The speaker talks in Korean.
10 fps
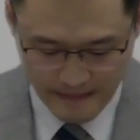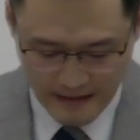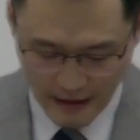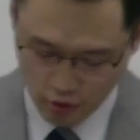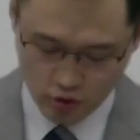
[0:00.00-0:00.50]

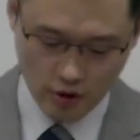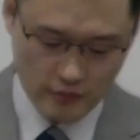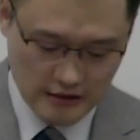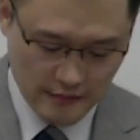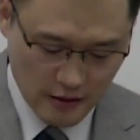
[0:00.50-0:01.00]
아무것도
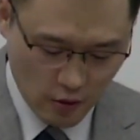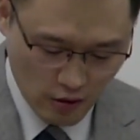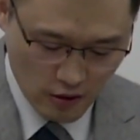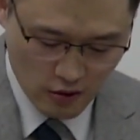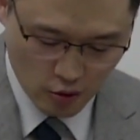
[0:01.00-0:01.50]
염려하지
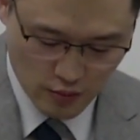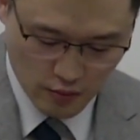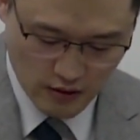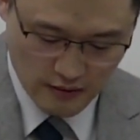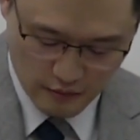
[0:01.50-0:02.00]
말고 오직
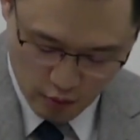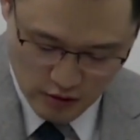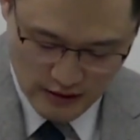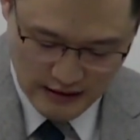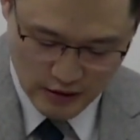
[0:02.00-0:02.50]
모든,
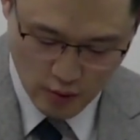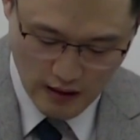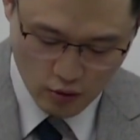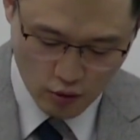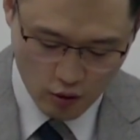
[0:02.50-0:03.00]
모든 일에 기도와
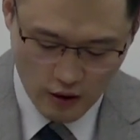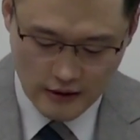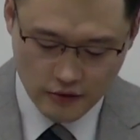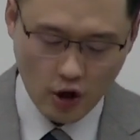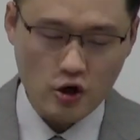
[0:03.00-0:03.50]
간구로
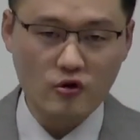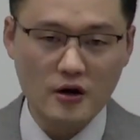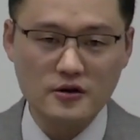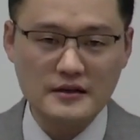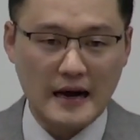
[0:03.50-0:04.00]
너희 구할
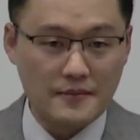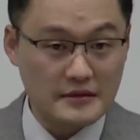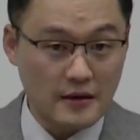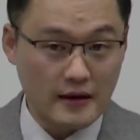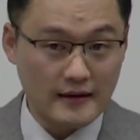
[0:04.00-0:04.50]
것을
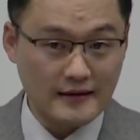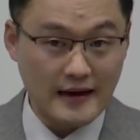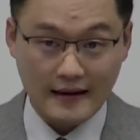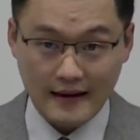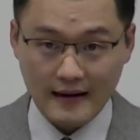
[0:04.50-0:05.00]
감사함으 하나님께
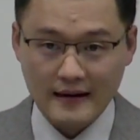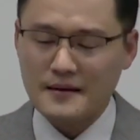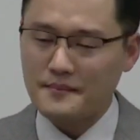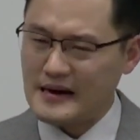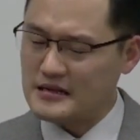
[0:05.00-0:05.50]
아뢰라
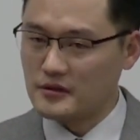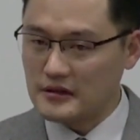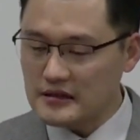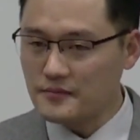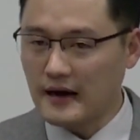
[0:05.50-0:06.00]
말씀은
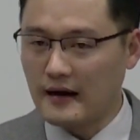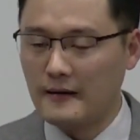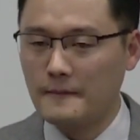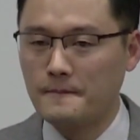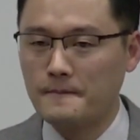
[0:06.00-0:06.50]

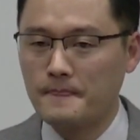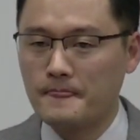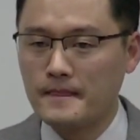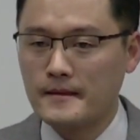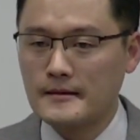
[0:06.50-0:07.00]
듣습니다.
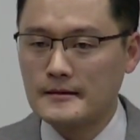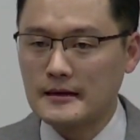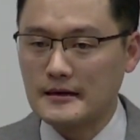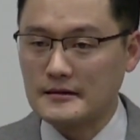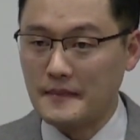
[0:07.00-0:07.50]

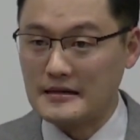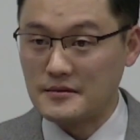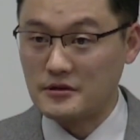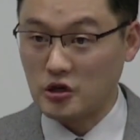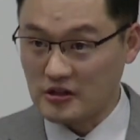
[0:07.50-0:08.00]
그러나 그
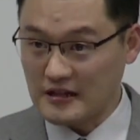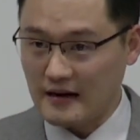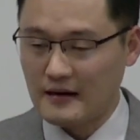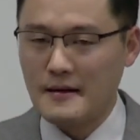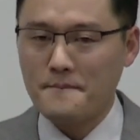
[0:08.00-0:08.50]
말씀이
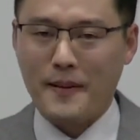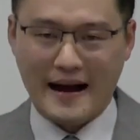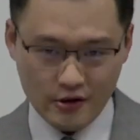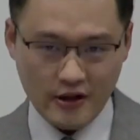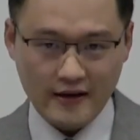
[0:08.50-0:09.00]
정작
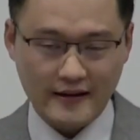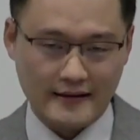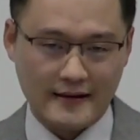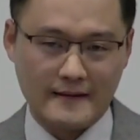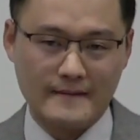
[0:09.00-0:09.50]
발휘돼야 될
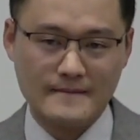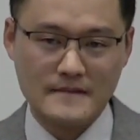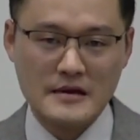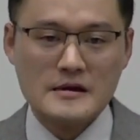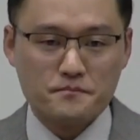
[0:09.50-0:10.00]
때,
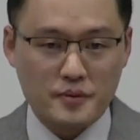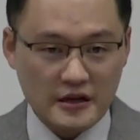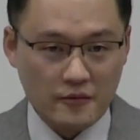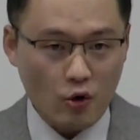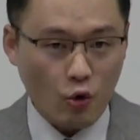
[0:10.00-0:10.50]

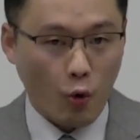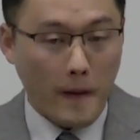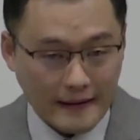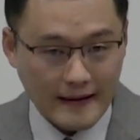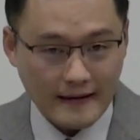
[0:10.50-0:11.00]
믿음으로
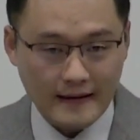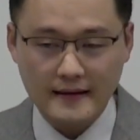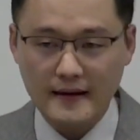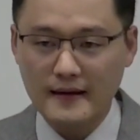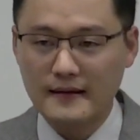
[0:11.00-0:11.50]
고백돼야 될 때